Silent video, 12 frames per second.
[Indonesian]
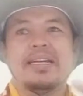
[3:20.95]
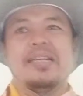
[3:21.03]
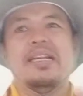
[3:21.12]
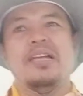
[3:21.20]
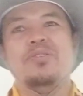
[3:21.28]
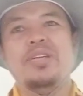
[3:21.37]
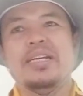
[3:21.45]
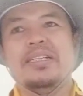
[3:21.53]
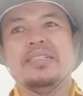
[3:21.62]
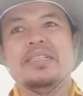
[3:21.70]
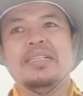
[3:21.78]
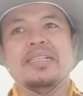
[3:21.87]
Lalu yang
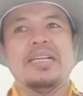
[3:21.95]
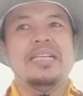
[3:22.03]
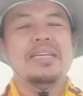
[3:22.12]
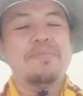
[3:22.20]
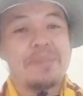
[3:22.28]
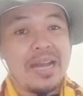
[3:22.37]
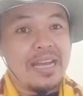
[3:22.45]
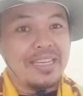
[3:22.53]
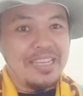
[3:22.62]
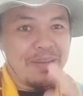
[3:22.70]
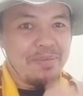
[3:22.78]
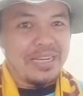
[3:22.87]
eh, kelima
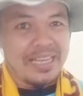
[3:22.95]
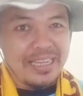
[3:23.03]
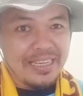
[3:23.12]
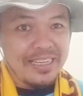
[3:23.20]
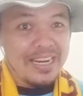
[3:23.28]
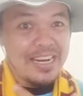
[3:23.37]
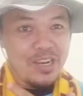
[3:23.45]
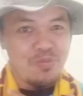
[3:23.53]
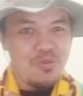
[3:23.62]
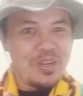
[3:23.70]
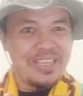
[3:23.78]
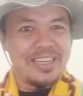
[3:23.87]
ini yang menarik dan ada
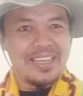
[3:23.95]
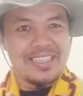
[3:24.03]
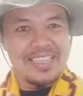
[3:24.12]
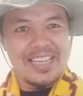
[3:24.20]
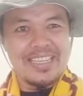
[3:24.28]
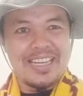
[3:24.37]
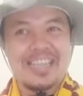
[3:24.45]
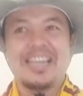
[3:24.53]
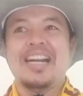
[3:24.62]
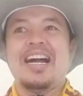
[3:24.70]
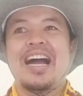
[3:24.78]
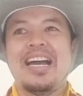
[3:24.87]
hubungannya dengan saya,
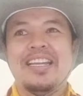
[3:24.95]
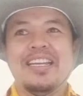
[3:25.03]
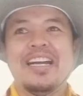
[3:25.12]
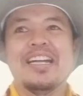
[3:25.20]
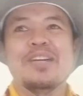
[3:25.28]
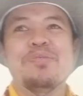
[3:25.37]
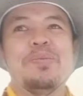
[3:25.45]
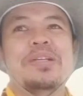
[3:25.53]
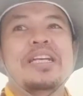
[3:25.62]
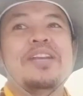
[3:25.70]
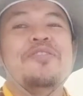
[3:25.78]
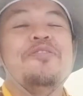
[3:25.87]
Anda akan
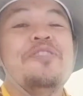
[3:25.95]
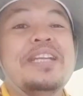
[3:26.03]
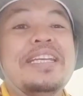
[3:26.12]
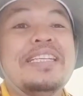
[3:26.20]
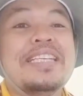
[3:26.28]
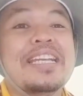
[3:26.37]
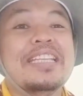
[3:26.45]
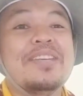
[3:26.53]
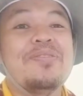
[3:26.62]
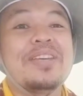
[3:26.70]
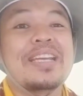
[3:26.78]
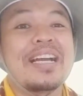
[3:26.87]
mendapatkan free
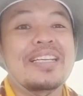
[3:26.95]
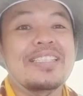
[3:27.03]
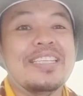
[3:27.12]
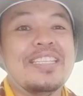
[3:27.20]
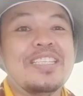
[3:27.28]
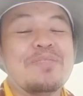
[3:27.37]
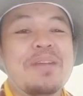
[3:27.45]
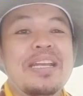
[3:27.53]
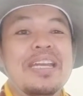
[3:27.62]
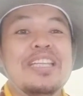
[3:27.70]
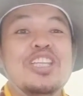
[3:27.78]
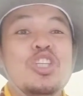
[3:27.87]
sertifikasi
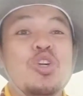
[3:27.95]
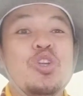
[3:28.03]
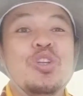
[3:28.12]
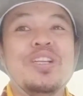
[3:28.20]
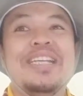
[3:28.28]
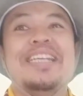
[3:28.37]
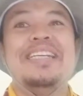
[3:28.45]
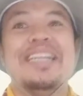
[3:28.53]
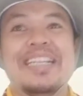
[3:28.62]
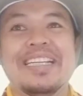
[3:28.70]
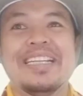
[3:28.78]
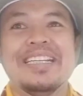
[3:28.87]
sebagai tour tour
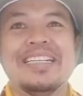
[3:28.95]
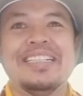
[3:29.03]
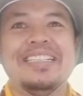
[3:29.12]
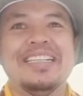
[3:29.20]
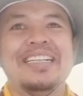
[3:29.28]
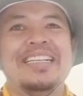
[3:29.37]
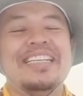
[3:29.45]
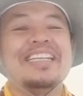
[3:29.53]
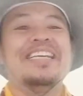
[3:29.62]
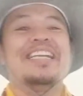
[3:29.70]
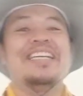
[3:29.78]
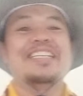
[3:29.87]
leader ya ini
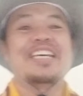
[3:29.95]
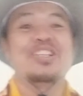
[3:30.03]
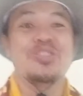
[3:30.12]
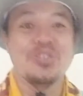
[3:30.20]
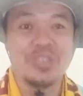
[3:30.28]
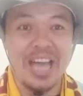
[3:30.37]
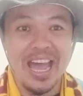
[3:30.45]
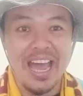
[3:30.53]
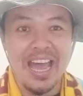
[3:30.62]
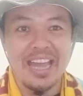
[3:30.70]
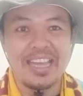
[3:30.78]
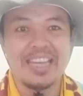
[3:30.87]
nilainya satu juta
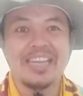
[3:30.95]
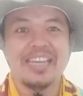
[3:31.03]
ya